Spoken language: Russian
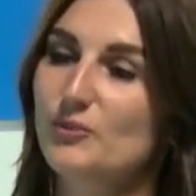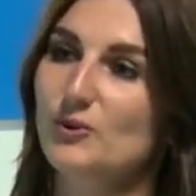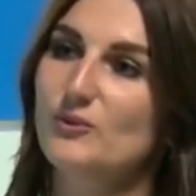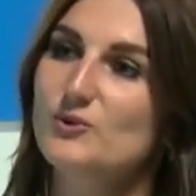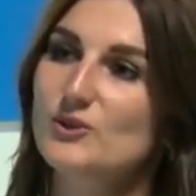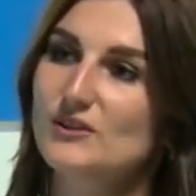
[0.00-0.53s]

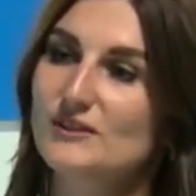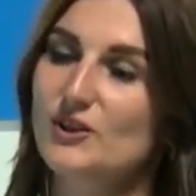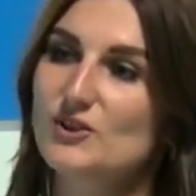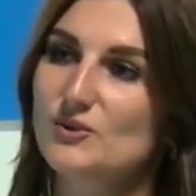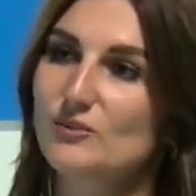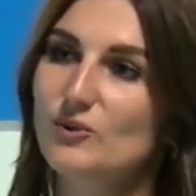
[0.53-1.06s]
потому что с
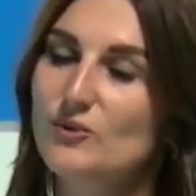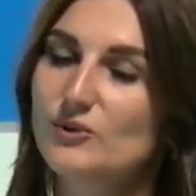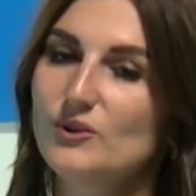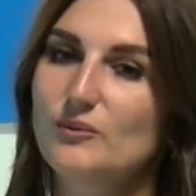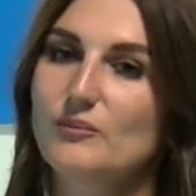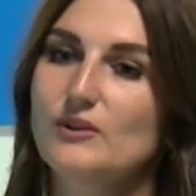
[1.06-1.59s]
каждым
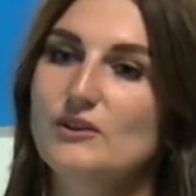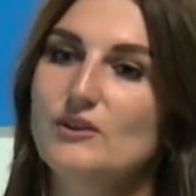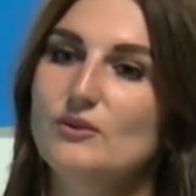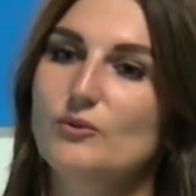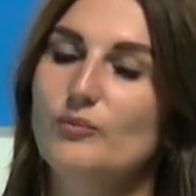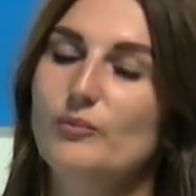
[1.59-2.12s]
годом
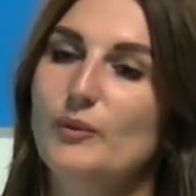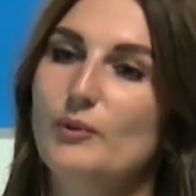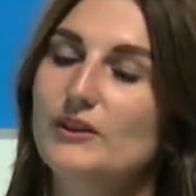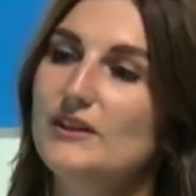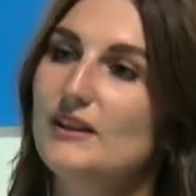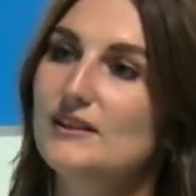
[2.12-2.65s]
ее
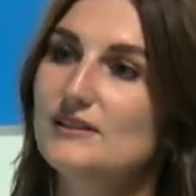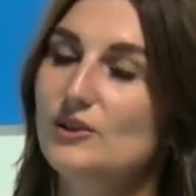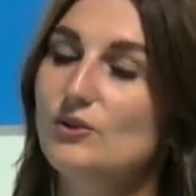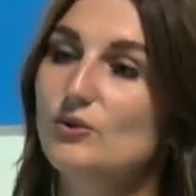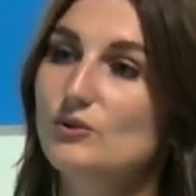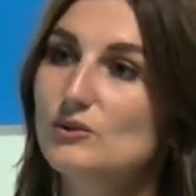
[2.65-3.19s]
пополняется
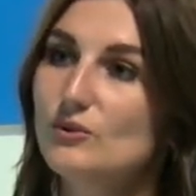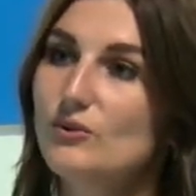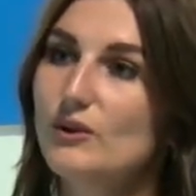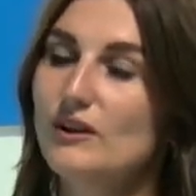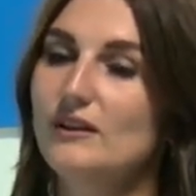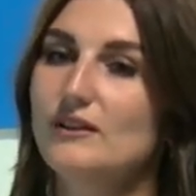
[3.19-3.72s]
ее
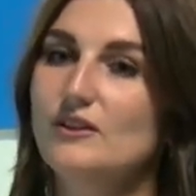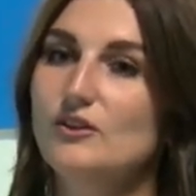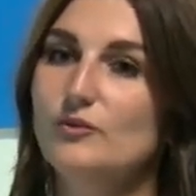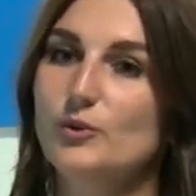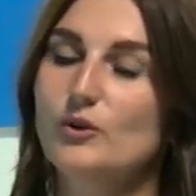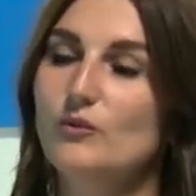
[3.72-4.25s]
история и
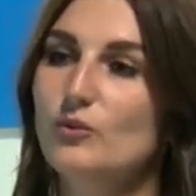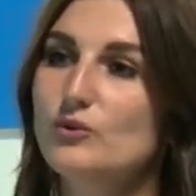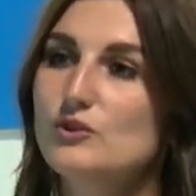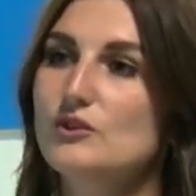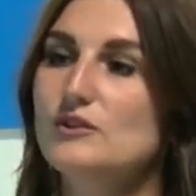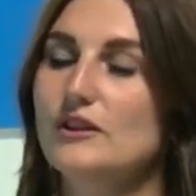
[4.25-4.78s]
в первую
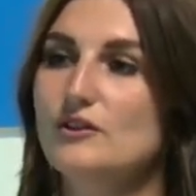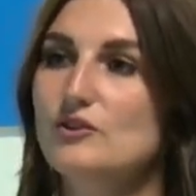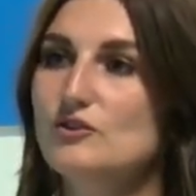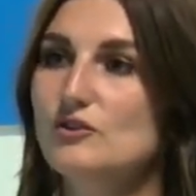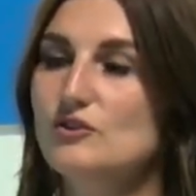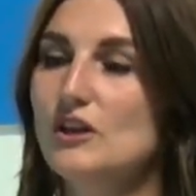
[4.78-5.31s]
очередь,
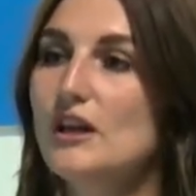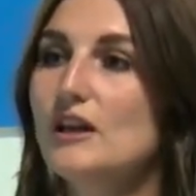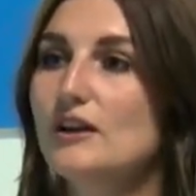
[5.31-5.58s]
конечно же,